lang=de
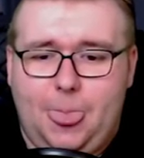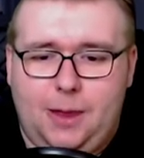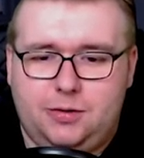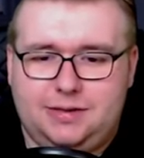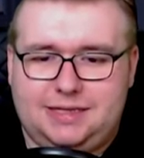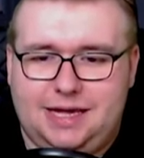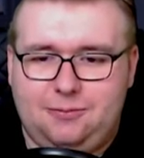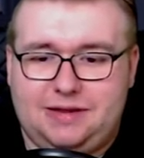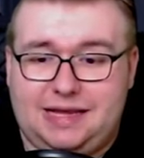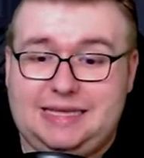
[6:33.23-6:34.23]
Und hier
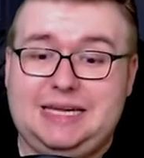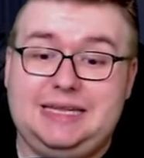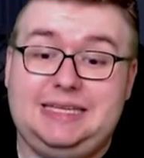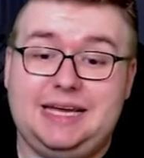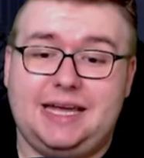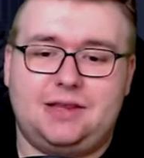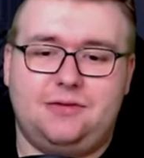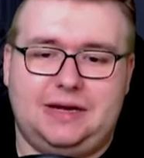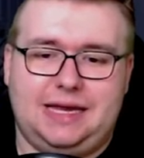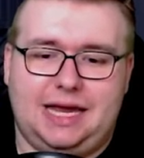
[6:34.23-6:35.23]
haben wir dann den direkten
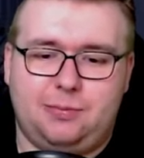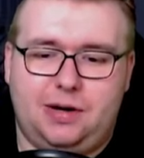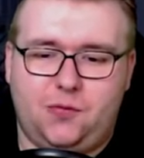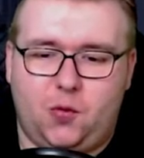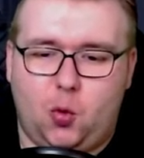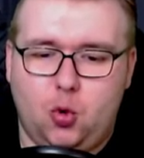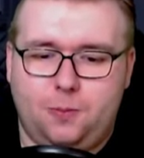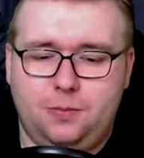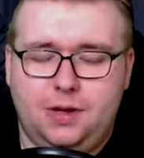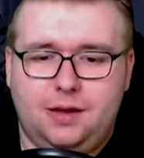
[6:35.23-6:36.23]
Vergleich mal von
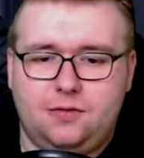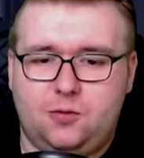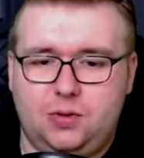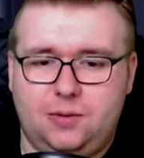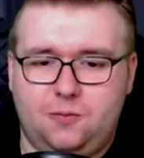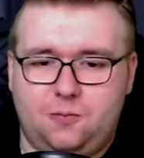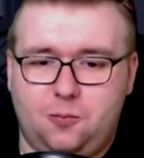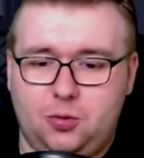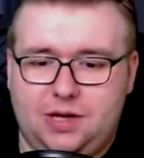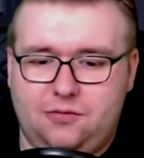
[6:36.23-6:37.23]
oben zu dem
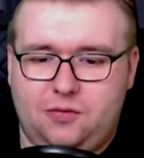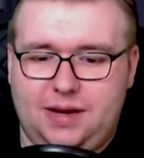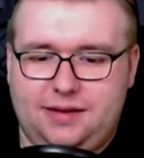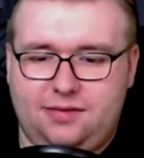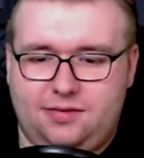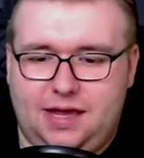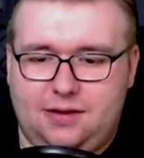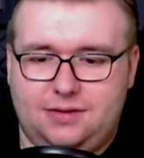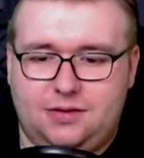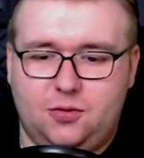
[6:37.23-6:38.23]
Modell vom letzten Jahr
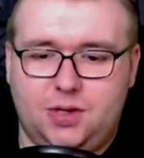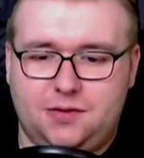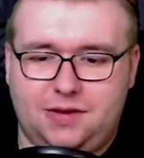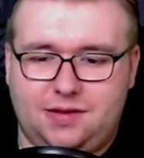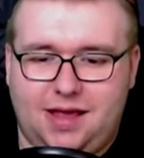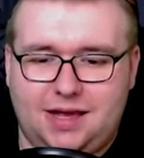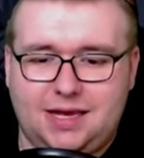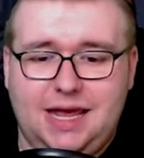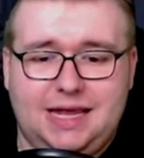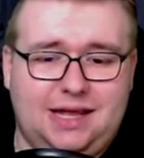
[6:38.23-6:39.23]
und natürlich, wie gesagt,
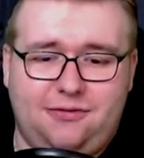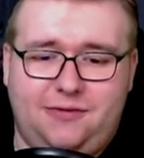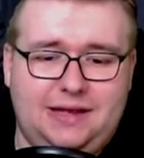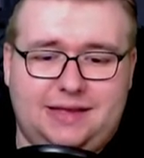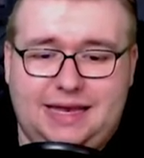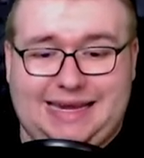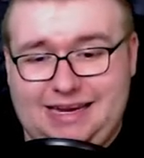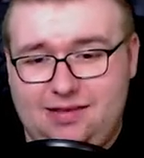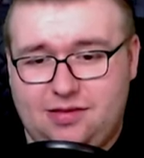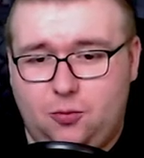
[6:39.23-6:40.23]
da fällt ein
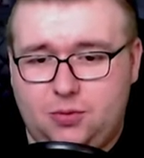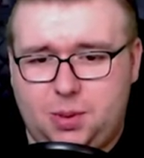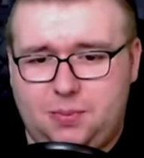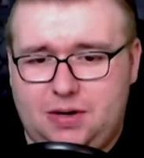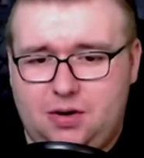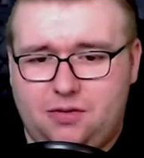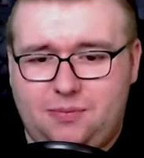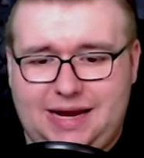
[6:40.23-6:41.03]
Riesenunterschied. mal auf.